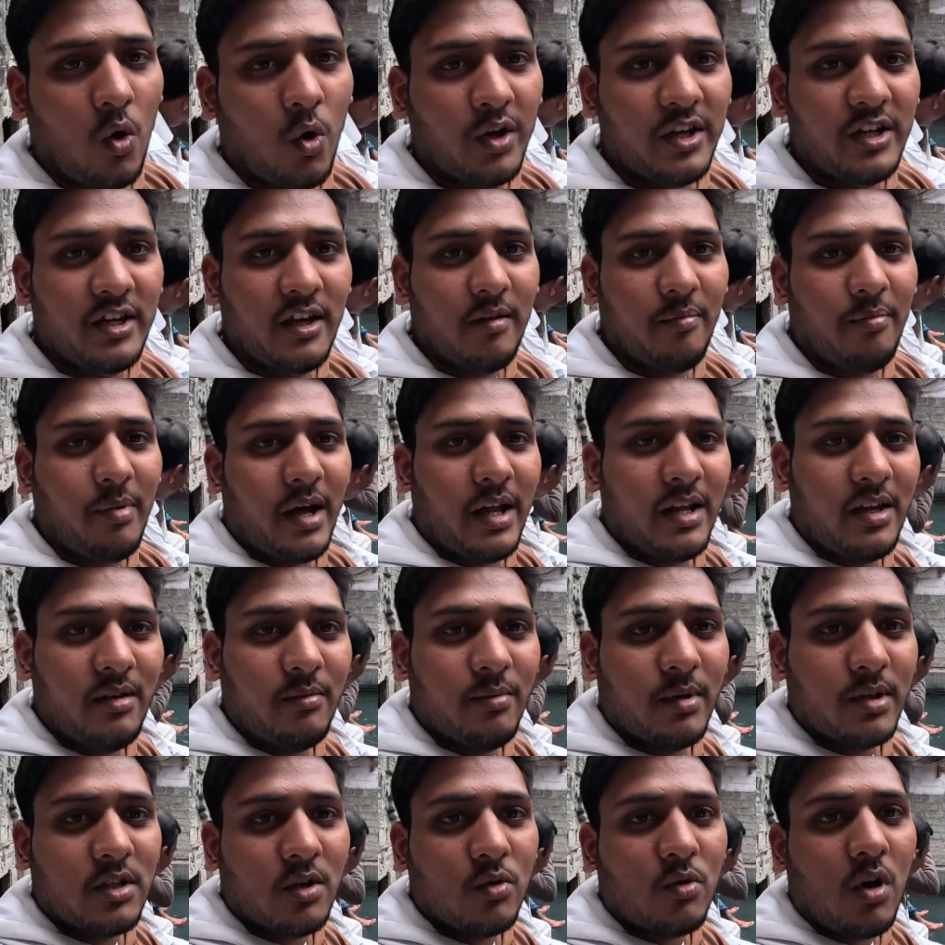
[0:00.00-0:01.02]
और ये
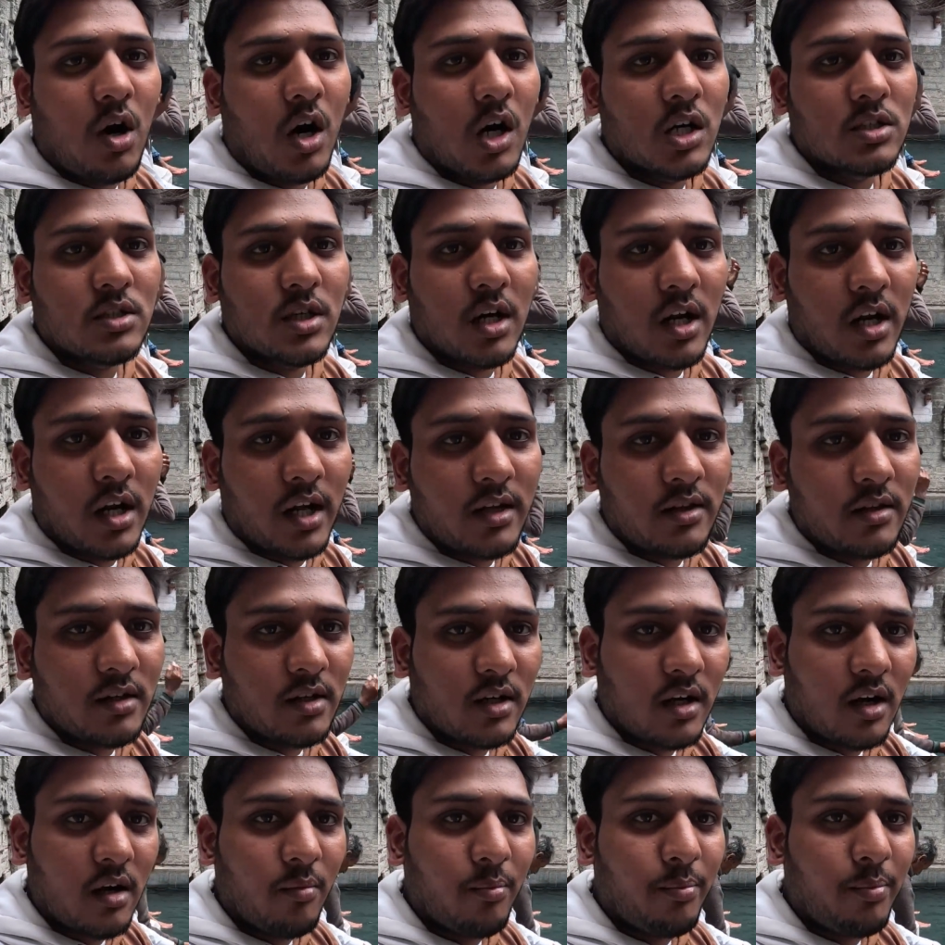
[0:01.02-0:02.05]
पानी बताओ कहाँ से आ रहा है
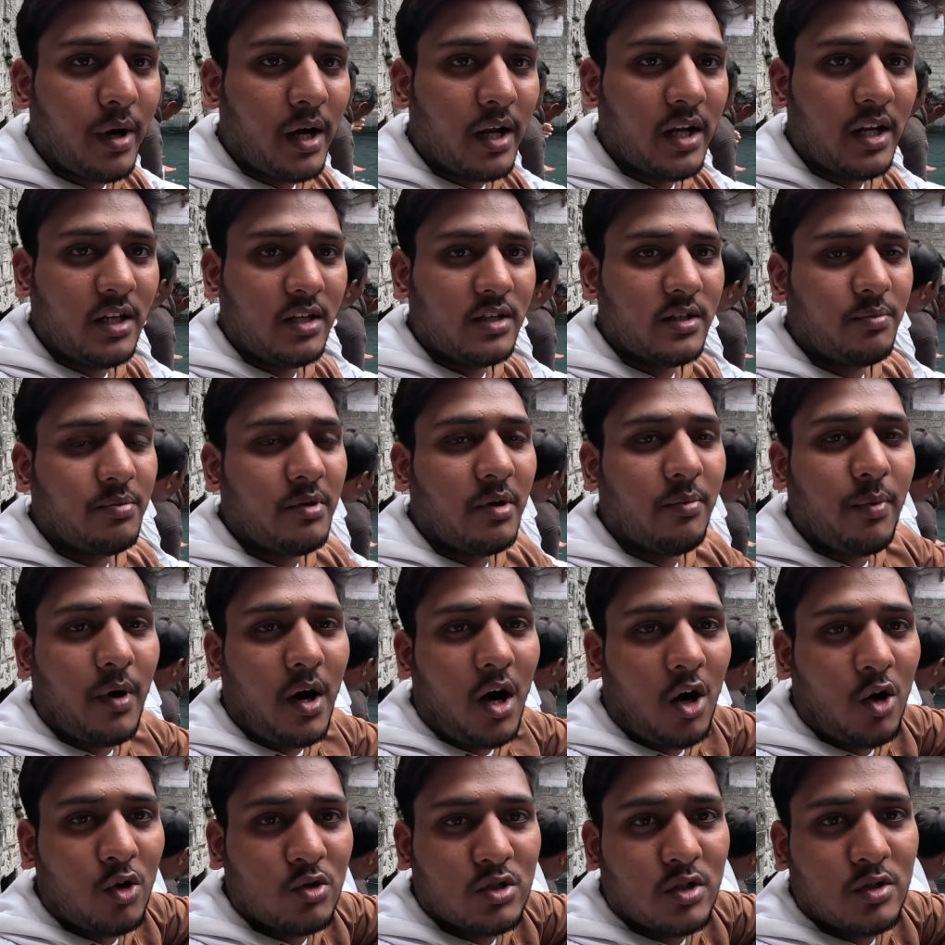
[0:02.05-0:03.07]
इतना गर्म पानी जबकि
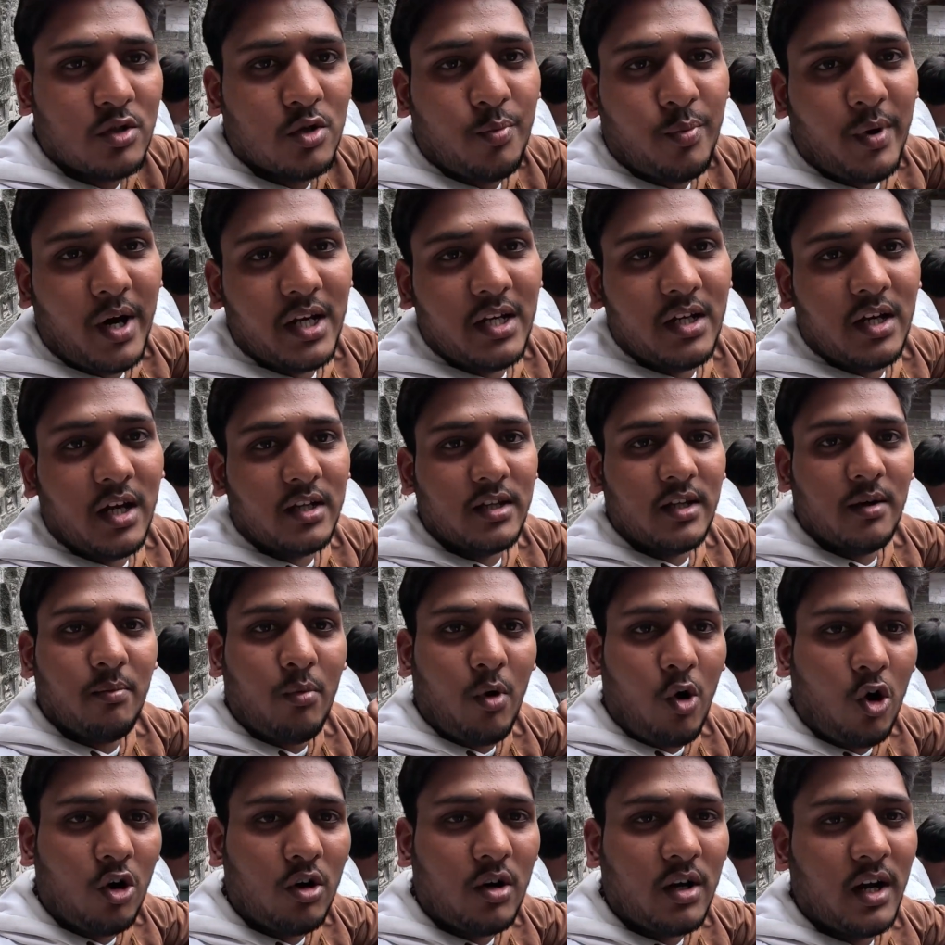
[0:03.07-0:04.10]
पहाड़ों से जो पानी आता
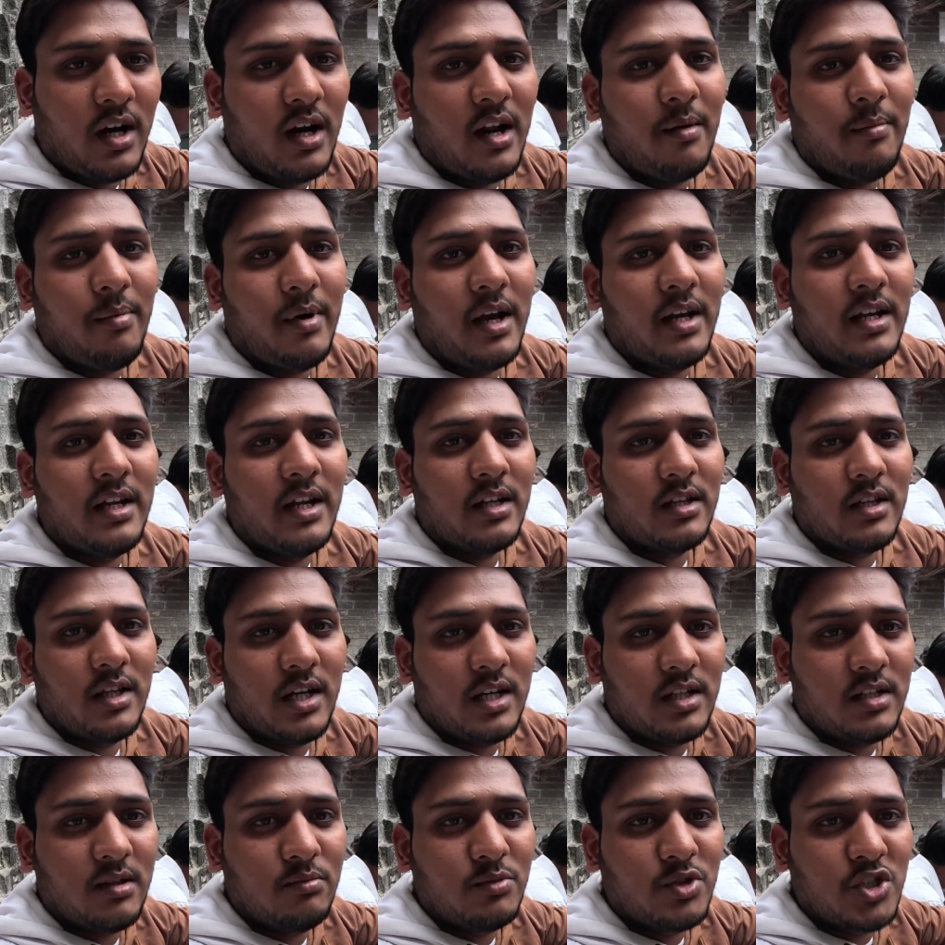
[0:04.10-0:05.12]
है बहुत ठंडा पानी आता
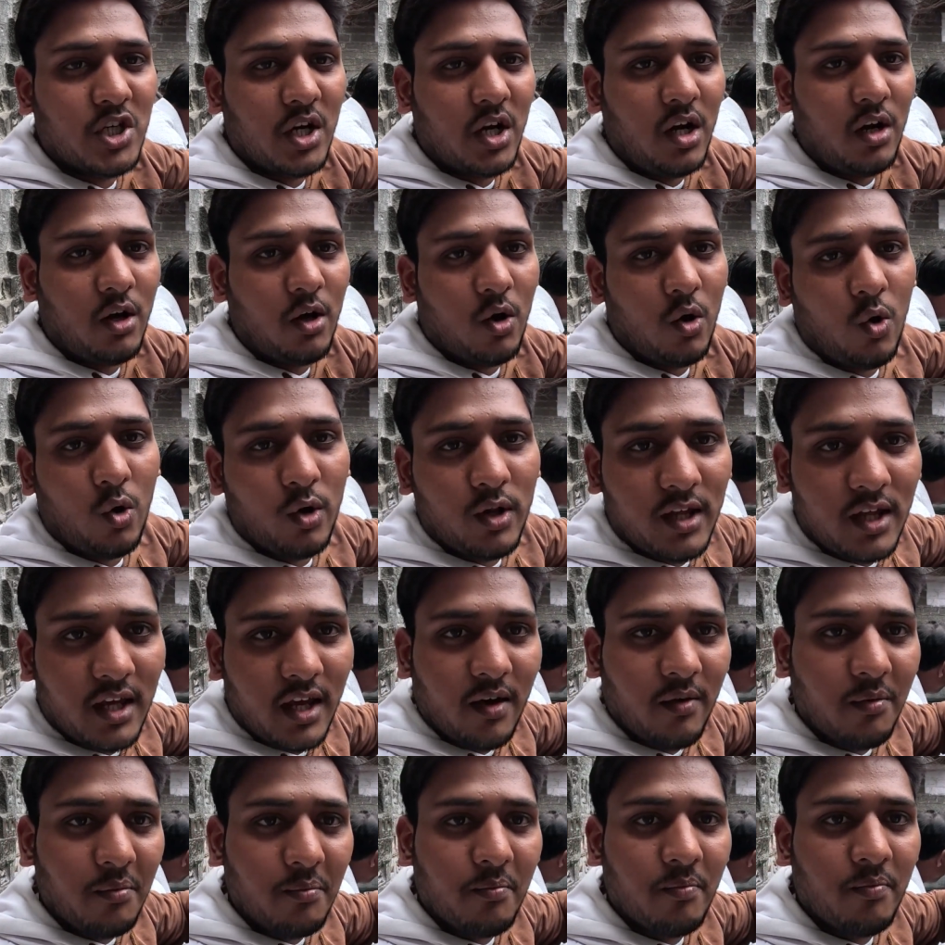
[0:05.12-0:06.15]
है एकदम चिल्ड और
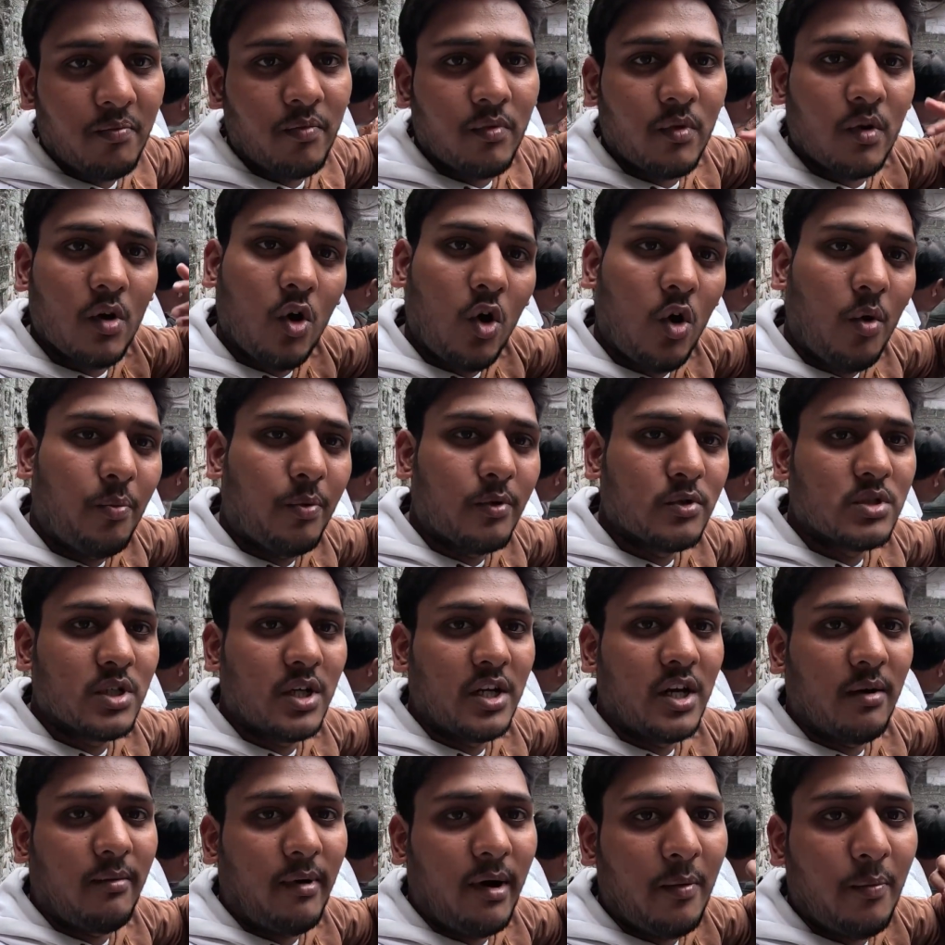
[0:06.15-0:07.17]
ये
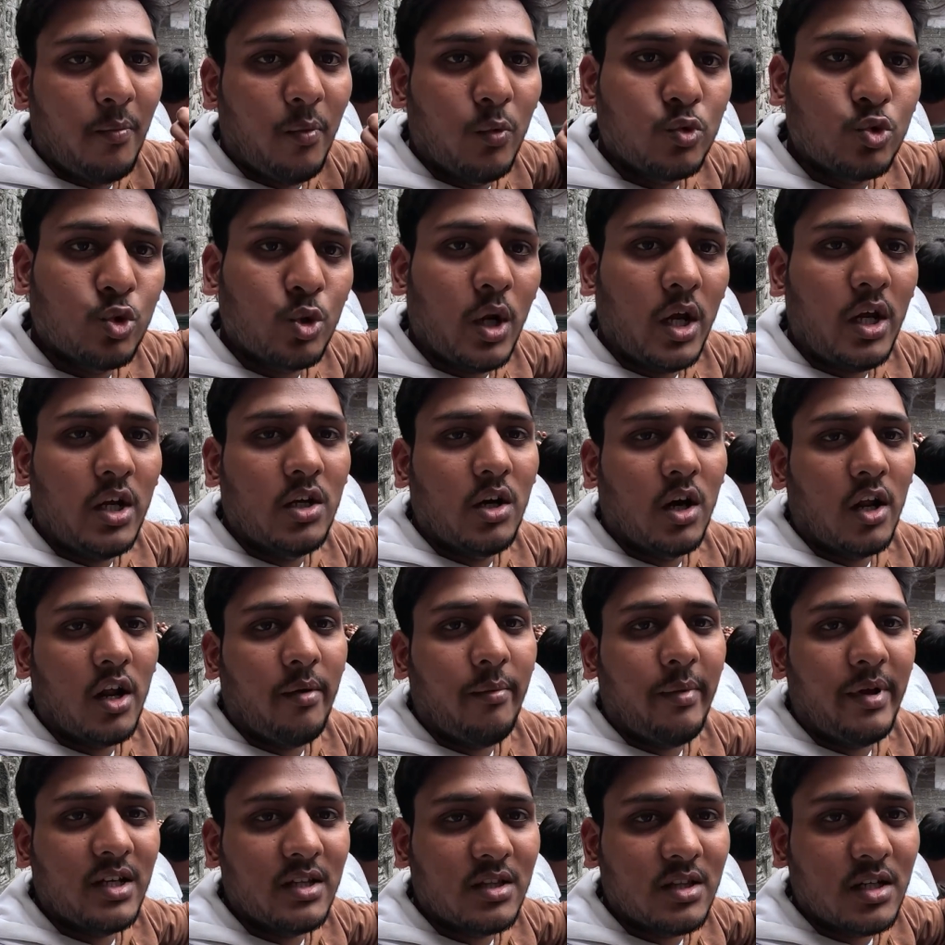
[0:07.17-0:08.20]
अपोजिट है भाई उतना ही
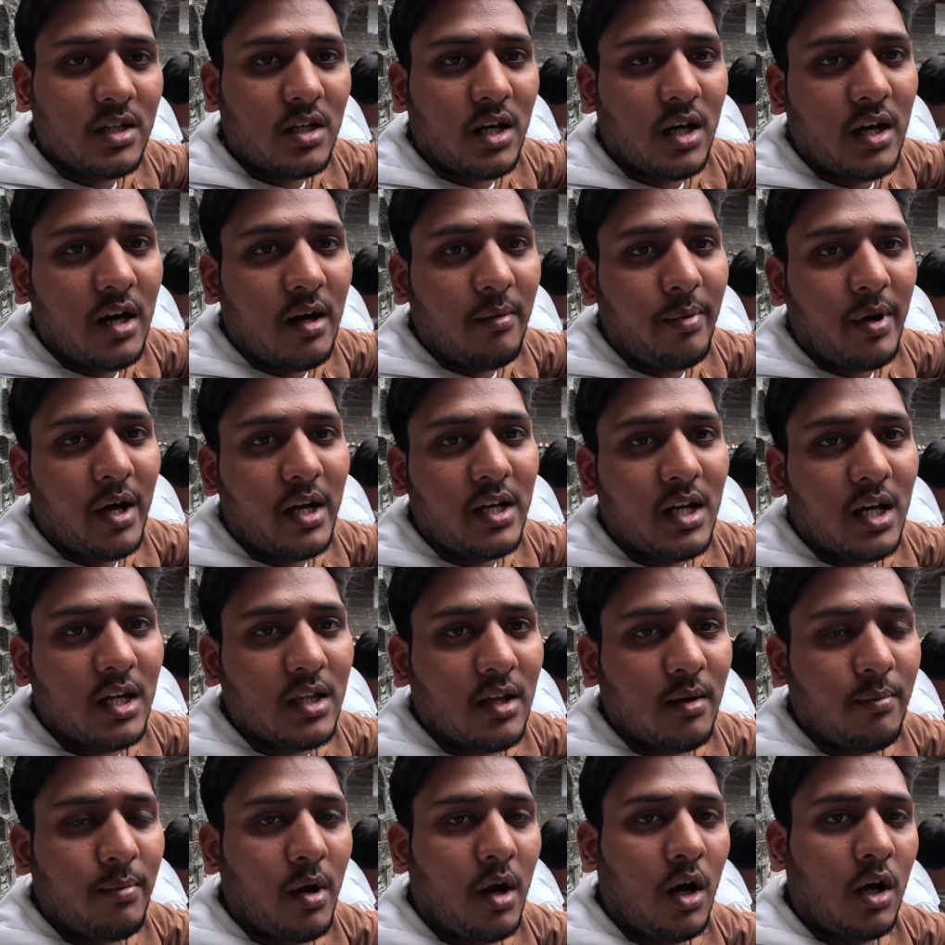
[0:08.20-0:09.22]
गर्म है जितना ठंडा पानी
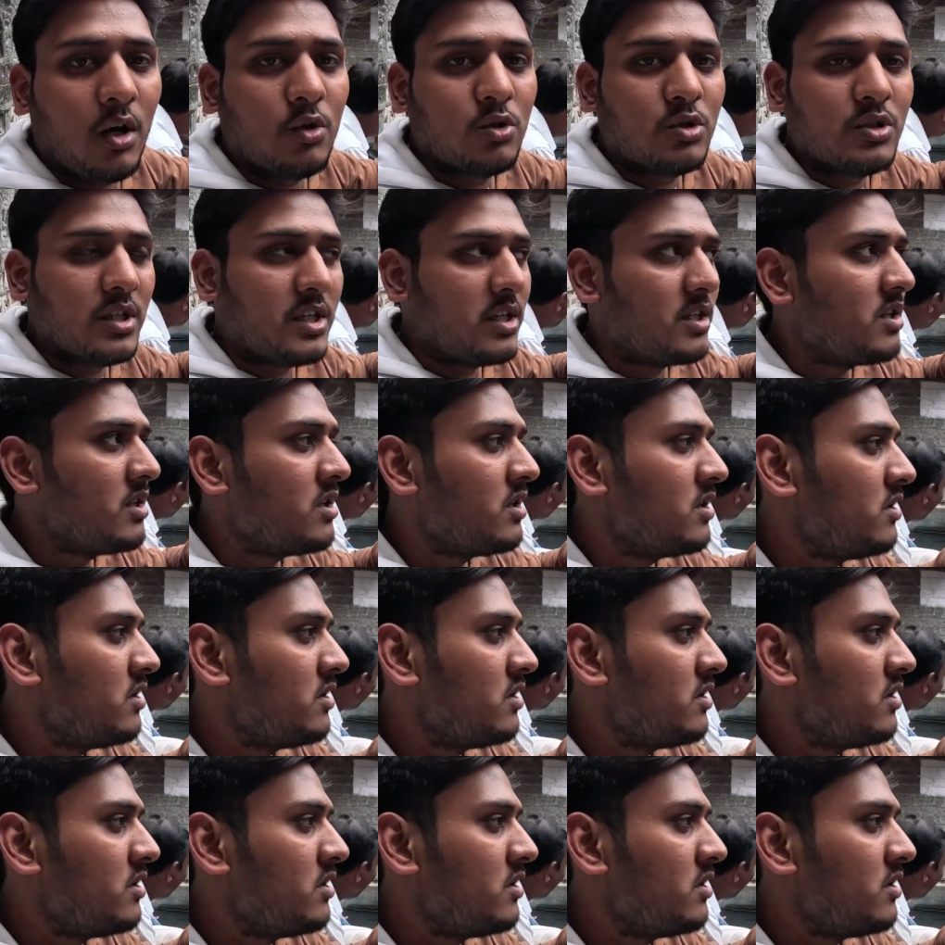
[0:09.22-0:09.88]
आता है पहाड़ों से